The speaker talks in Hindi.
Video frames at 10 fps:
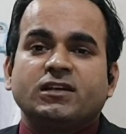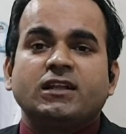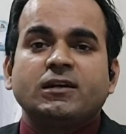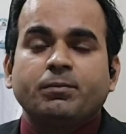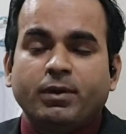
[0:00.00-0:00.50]

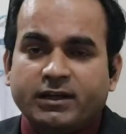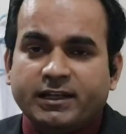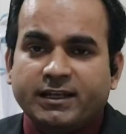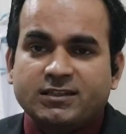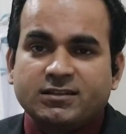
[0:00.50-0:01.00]
ज़्यादा
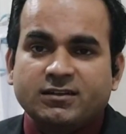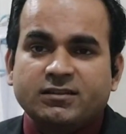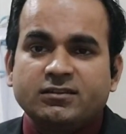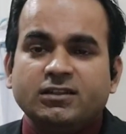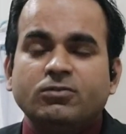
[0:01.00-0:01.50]
बढ़ने के
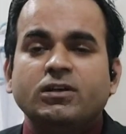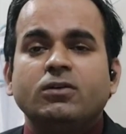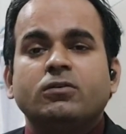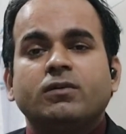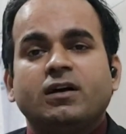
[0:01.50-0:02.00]
चांसेस नहीं
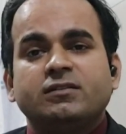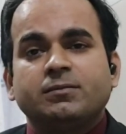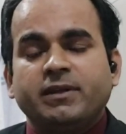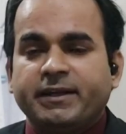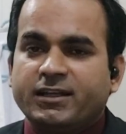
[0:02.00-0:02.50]
होंगे और वहाँ
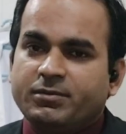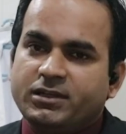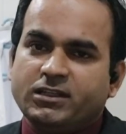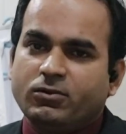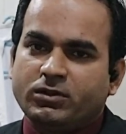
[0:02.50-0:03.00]
से ब्लीडिंग
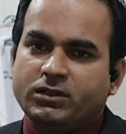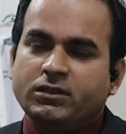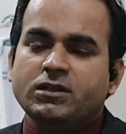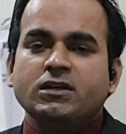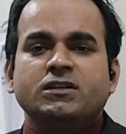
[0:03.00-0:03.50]
भी नहीं
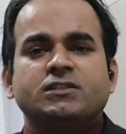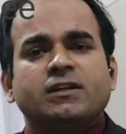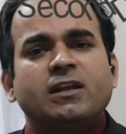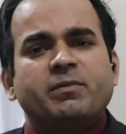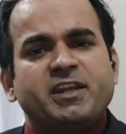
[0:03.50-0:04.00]
होगी
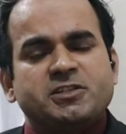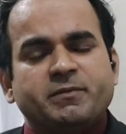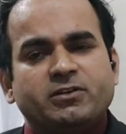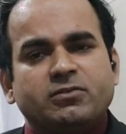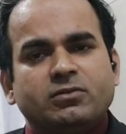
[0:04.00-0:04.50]
जनरल
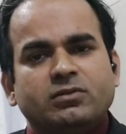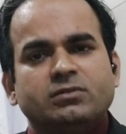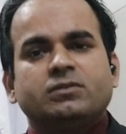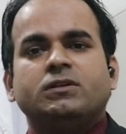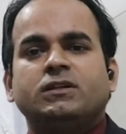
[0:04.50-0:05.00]
मैनेजमेंट तो
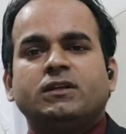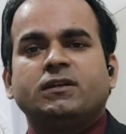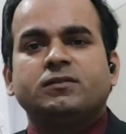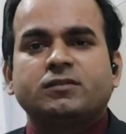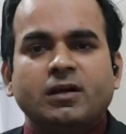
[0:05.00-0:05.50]

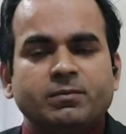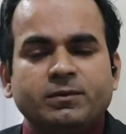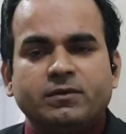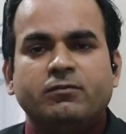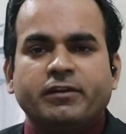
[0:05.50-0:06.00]

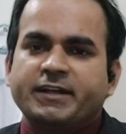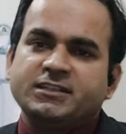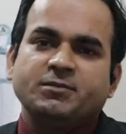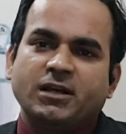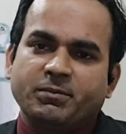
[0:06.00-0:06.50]
सब
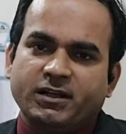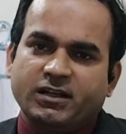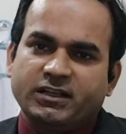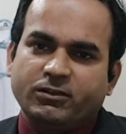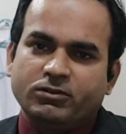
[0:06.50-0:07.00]
वैरायटी में हमने
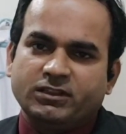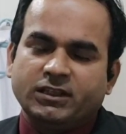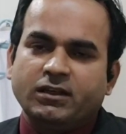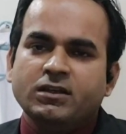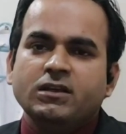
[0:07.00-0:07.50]
करनी
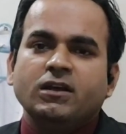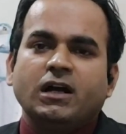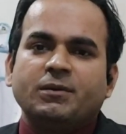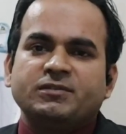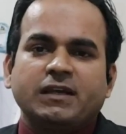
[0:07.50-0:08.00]
होती है
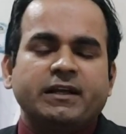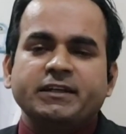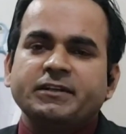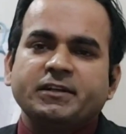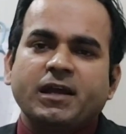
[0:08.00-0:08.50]
अब
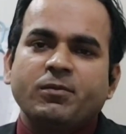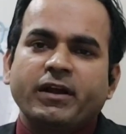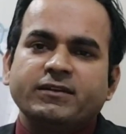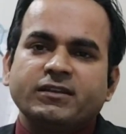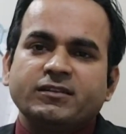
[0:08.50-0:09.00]
सेकेंड डिग्री
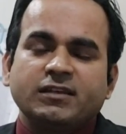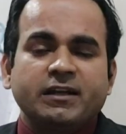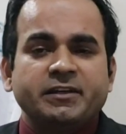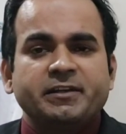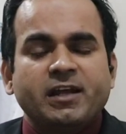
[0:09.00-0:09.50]
हेमराइड्स हैं
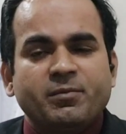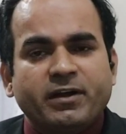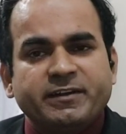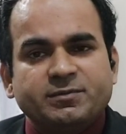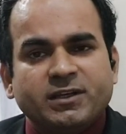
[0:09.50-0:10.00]
सेकेंड डिग्री
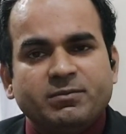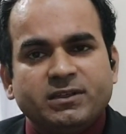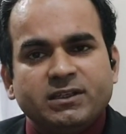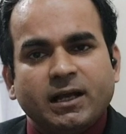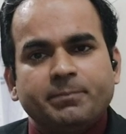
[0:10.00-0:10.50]
हेमराइड्स में
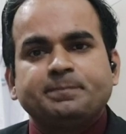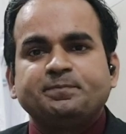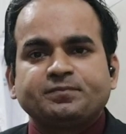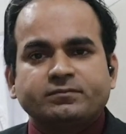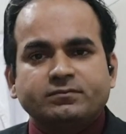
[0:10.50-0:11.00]
भी हम